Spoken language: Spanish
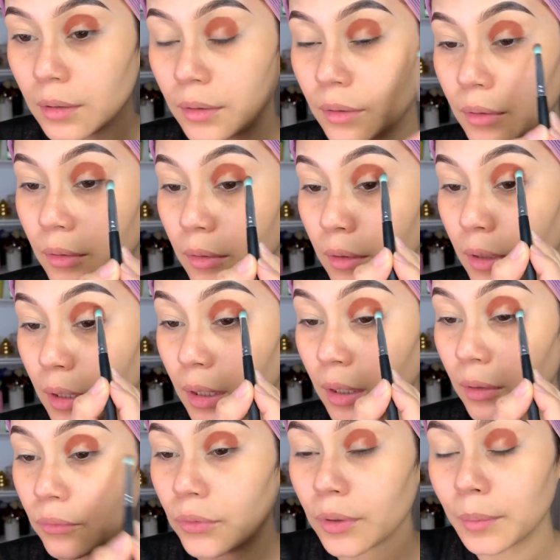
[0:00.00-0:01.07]
Ok,
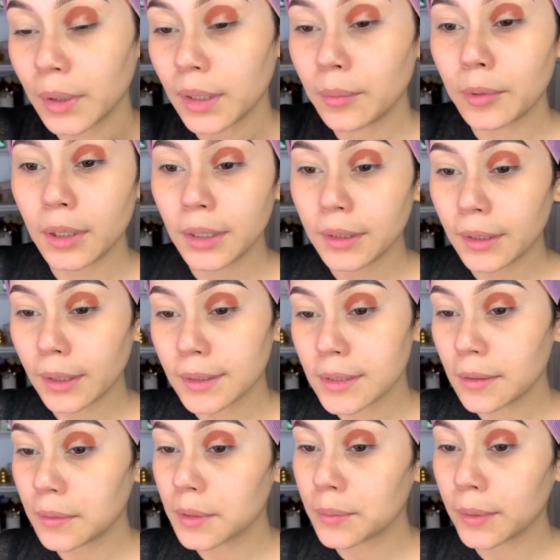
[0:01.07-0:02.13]
en forma de bolita
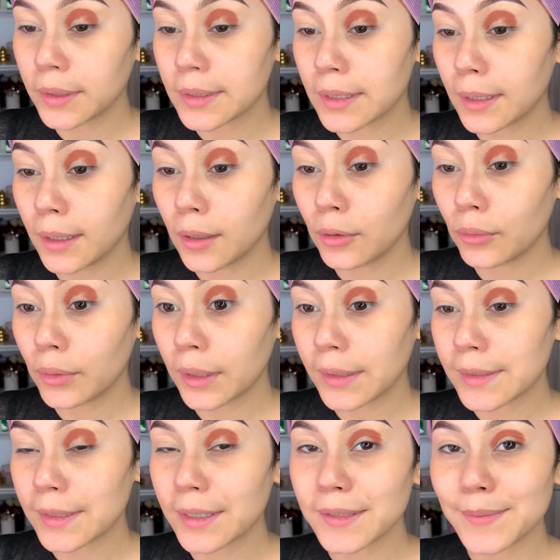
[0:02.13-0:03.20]
esta vez voy a hacer el look,
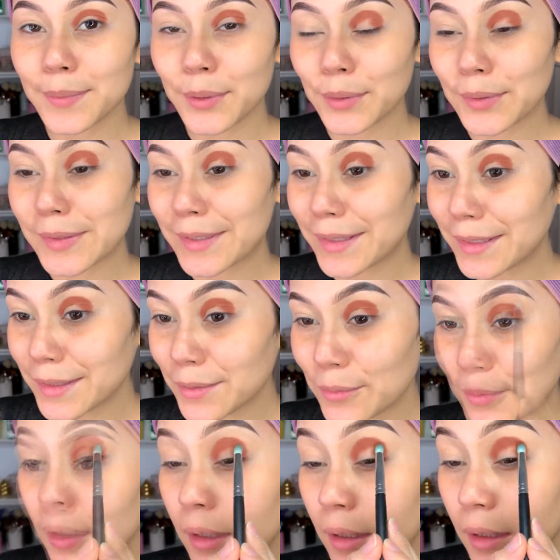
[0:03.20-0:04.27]
así que espero que sí les
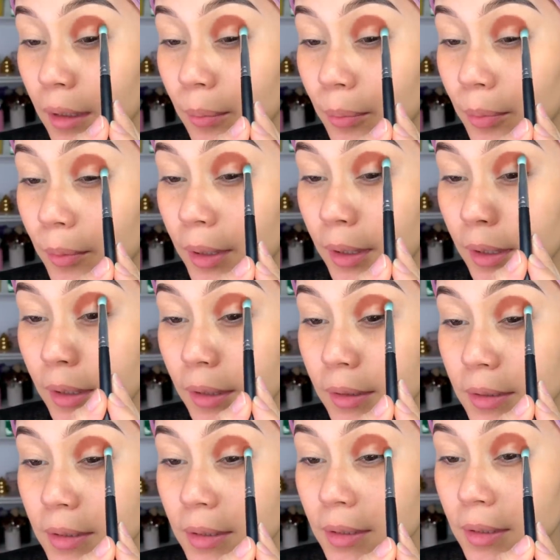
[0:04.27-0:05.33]
guste. Y
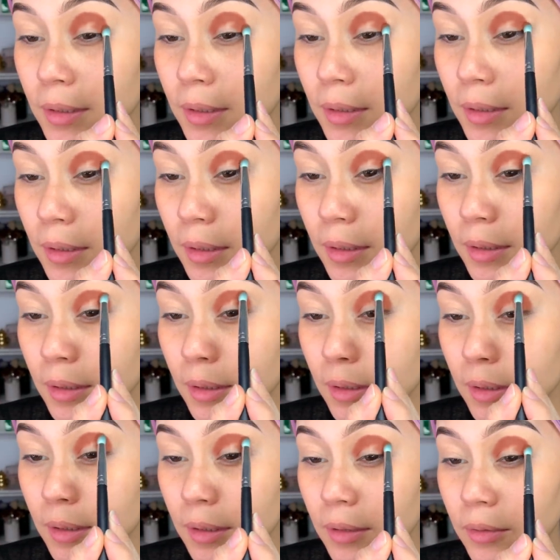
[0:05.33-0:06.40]
pues
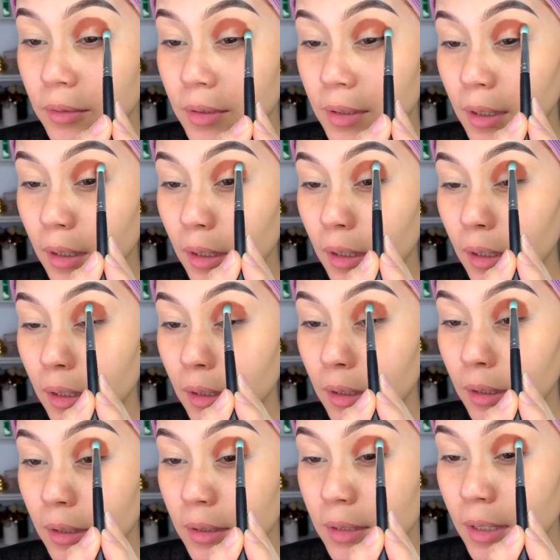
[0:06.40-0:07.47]
no sé,
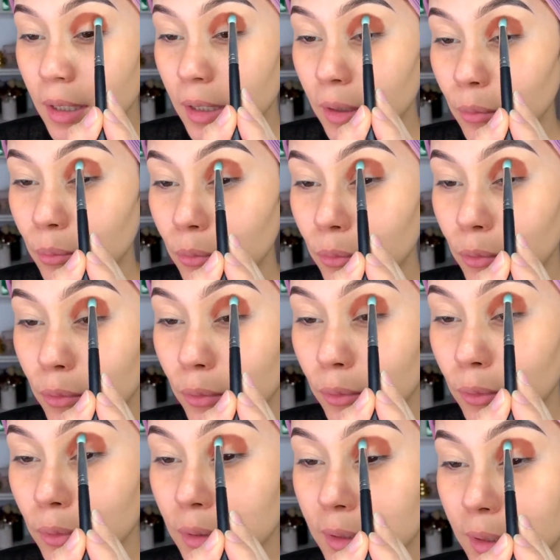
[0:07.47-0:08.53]
ya les dejé
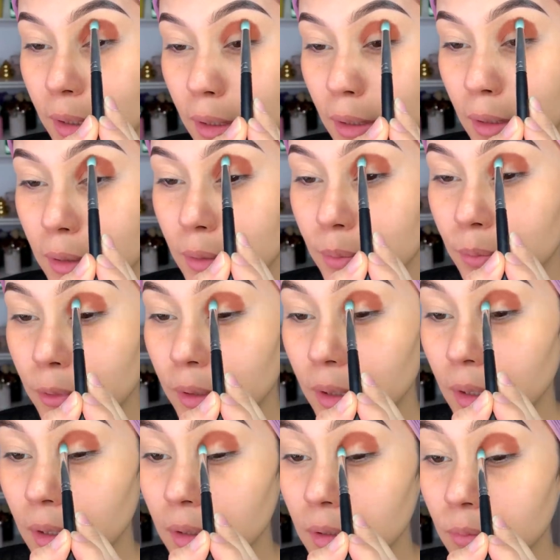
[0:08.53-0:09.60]
muchas,
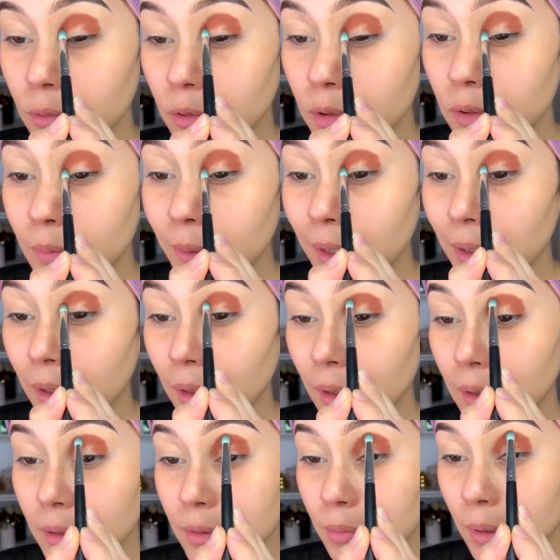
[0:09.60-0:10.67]
pues muchos
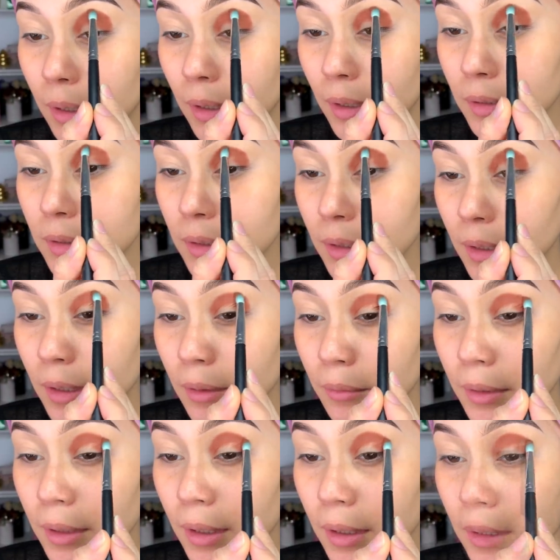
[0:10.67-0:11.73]
maquillajes para la cena
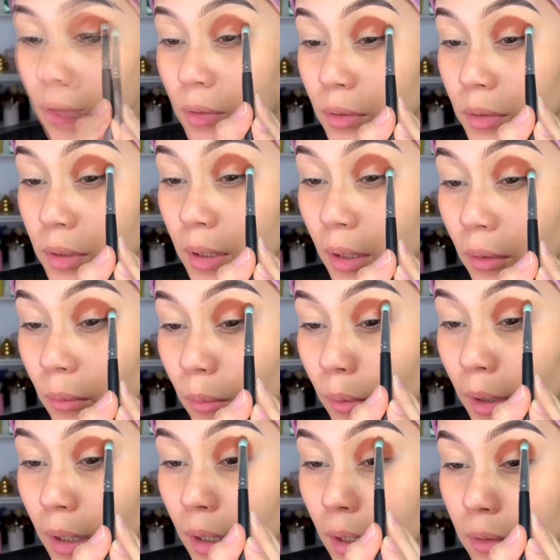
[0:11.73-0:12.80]
navideña. No sé
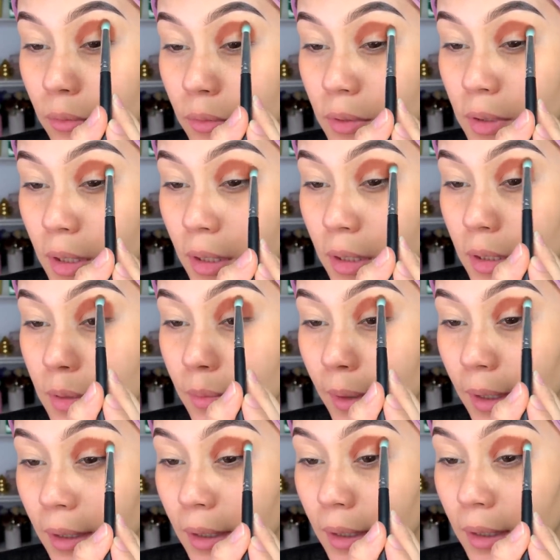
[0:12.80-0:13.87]
cuál ustedes
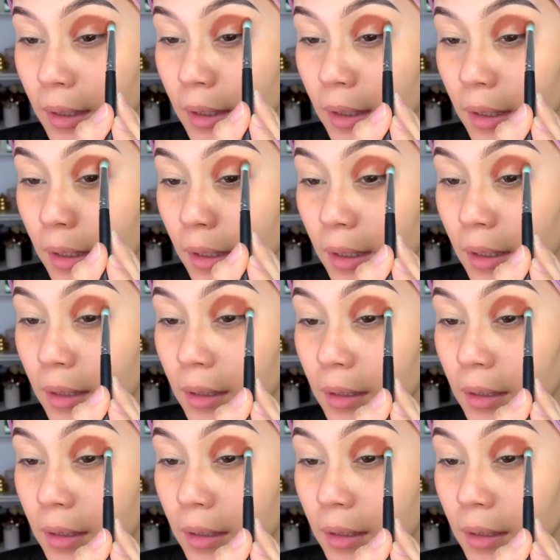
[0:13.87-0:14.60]
van a elegir.